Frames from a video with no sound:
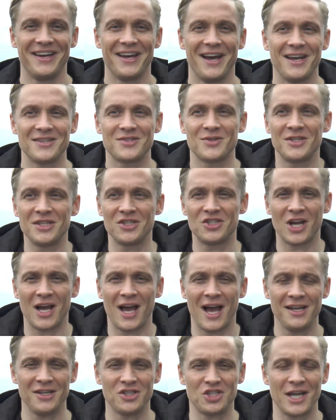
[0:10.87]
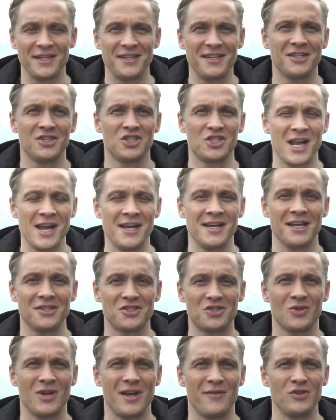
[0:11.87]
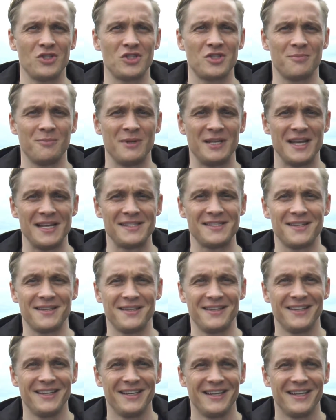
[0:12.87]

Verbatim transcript: also die Sch alle schattigen Stellen hat es schon erwischt mit Nässe.